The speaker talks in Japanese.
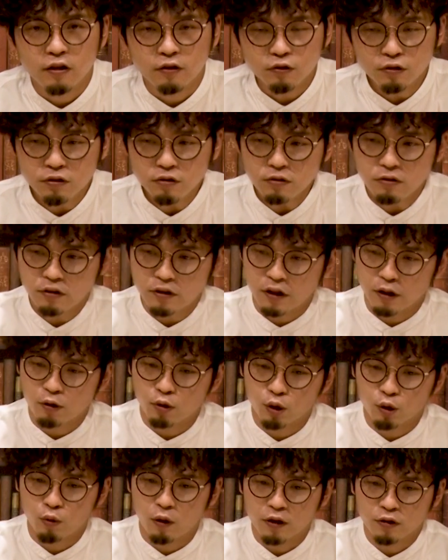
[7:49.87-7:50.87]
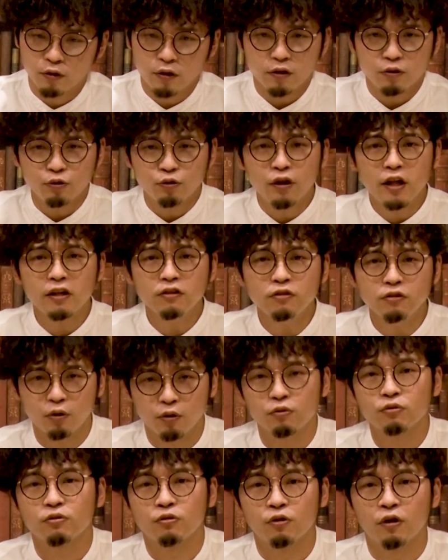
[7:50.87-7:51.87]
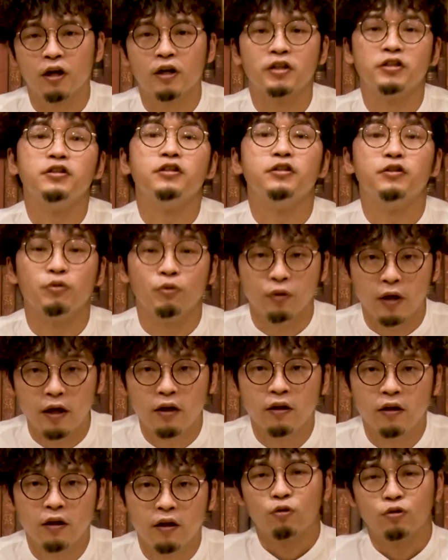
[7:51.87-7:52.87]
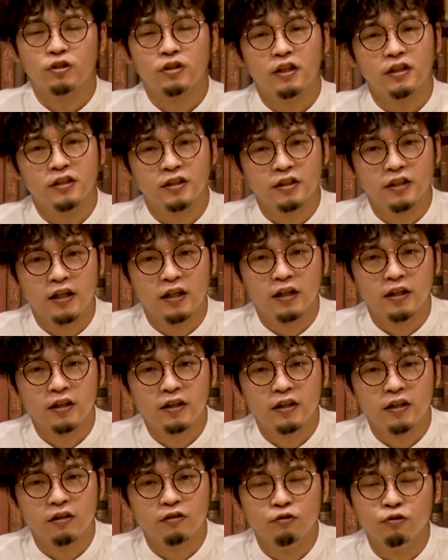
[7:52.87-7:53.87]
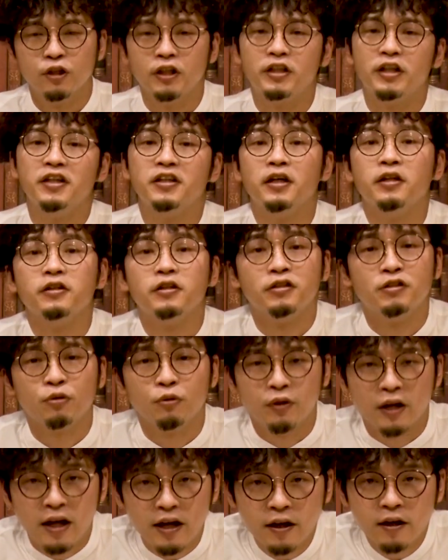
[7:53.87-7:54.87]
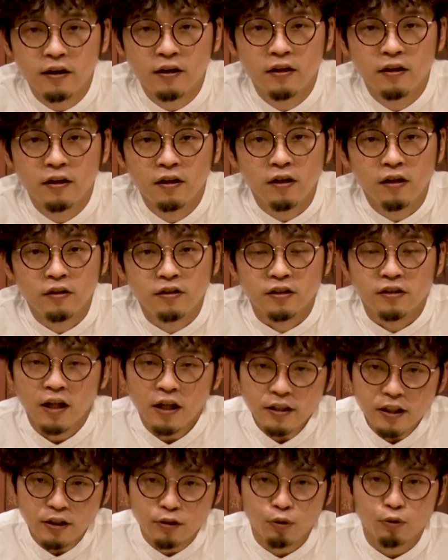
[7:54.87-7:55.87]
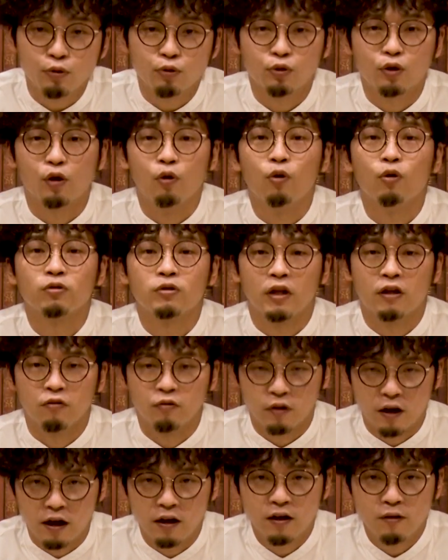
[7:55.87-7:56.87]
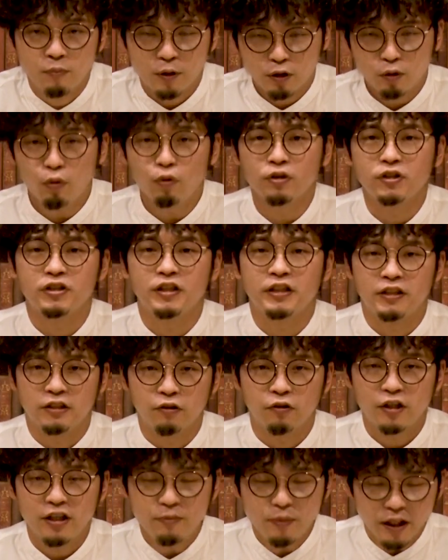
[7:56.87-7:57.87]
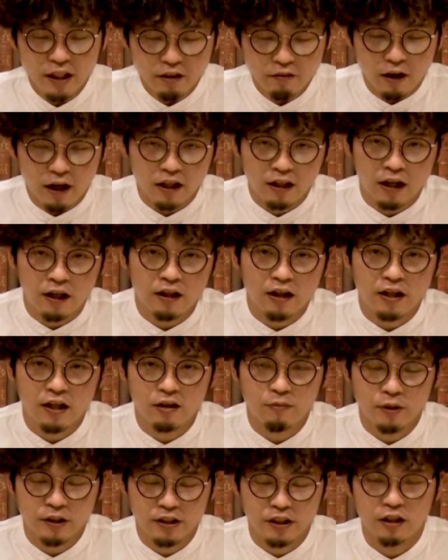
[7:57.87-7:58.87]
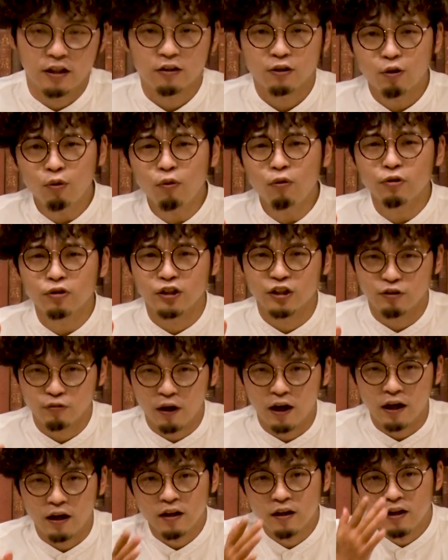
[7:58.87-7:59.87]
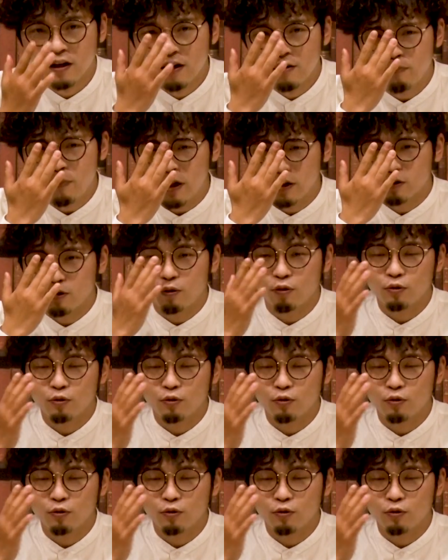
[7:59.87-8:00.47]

売るっていうことはそれ売れるのっていう話ですよね。こちらですね、売れていたんですよね。でなぜそういうことが起こったのか、まあ、当時ですよ、今では考えられませんが、当時はまあそ